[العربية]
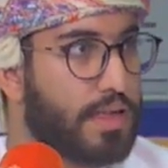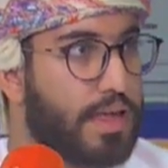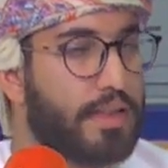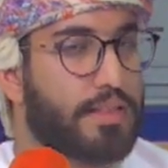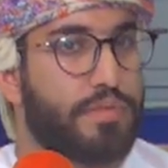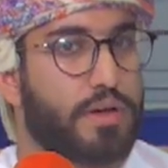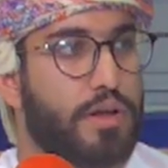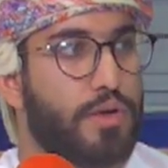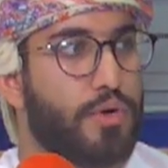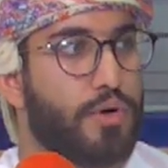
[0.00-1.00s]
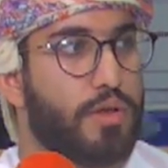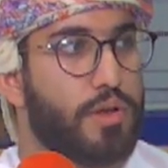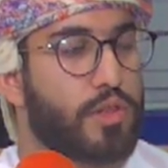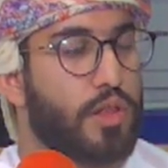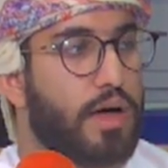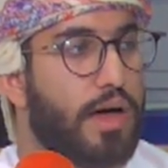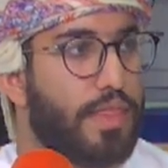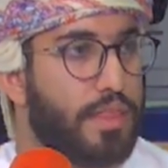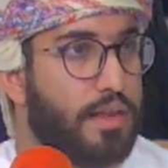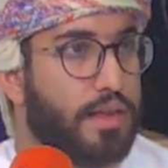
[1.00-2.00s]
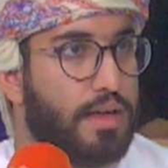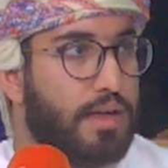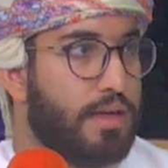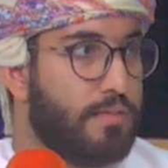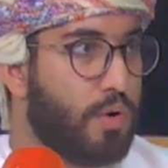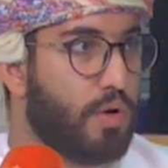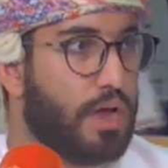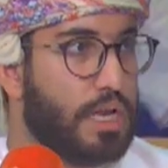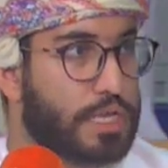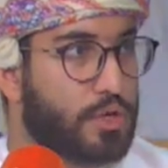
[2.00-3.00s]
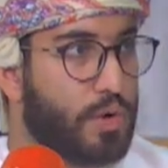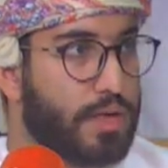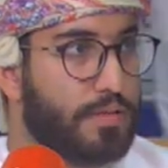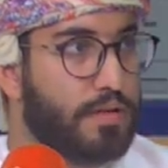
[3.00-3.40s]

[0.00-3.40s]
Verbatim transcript: كانت الفكرة أنه نطلق هذا الموقع الإلكتروني